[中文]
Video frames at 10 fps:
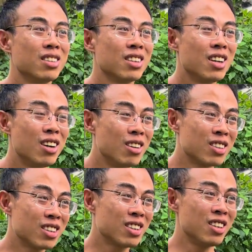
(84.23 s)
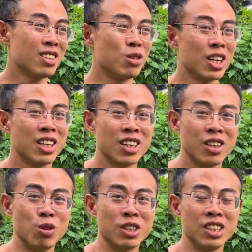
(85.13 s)
刚好当时我看他一个
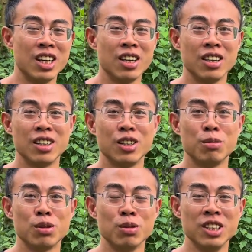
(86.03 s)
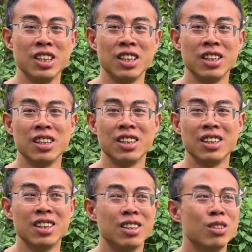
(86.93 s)
老人家又不容易。
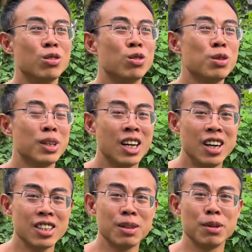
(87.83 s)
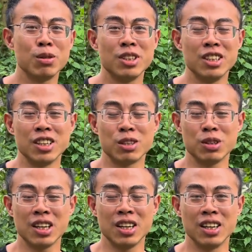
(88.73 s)
我就把他那三百多斤也收
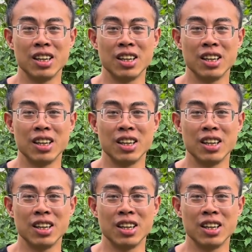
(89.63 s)
下了，